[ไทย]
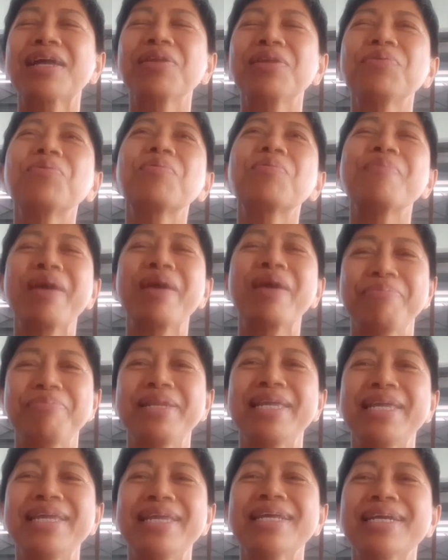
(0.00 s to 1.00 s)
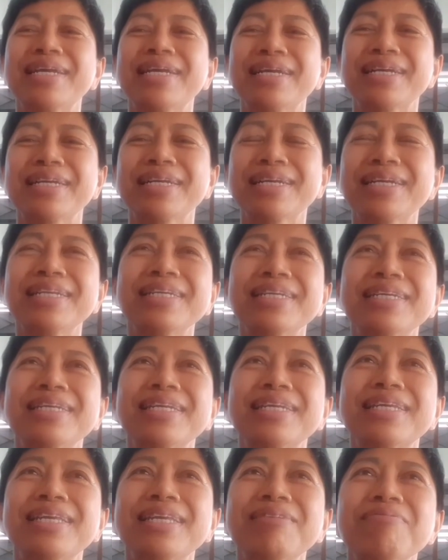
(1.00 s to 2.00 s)
ที่เราเอาตังค์ให้ลูกแบบนี้
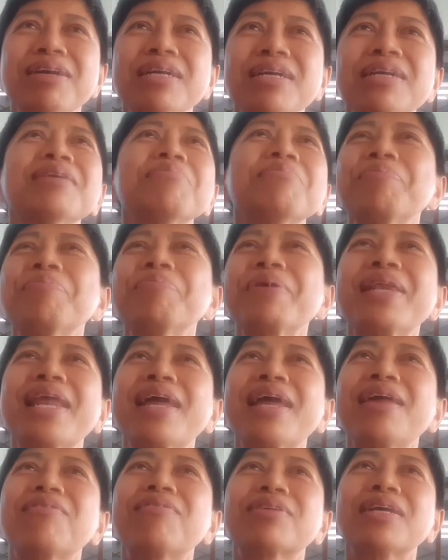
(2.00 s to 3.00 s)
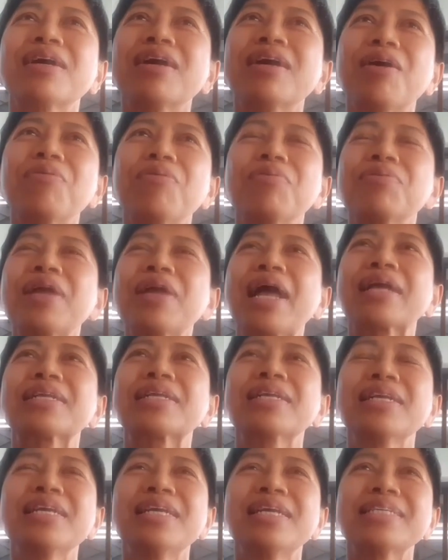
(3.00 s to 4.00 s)
นะคะก็เลย คิดว่า เออไม่เป็นไร
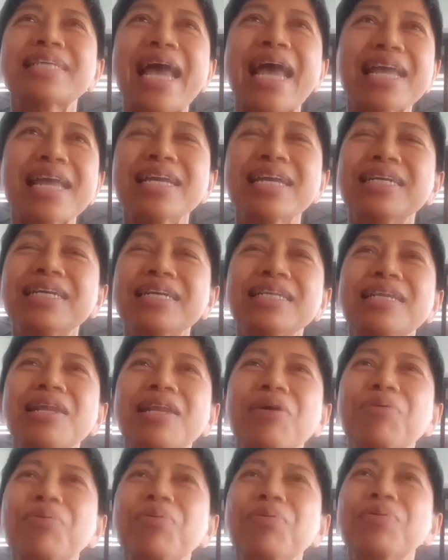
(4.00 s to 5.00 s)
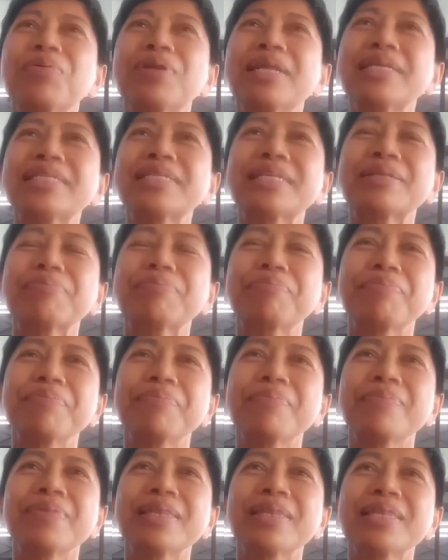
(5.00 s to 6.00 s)
หรอกถ้าเขาอยากใช้เงินเรา
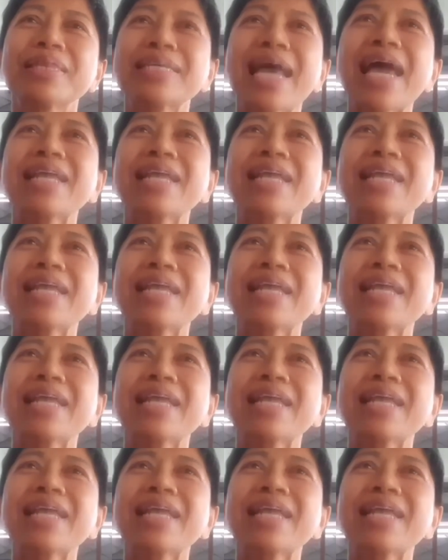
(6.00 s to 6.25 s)
ใน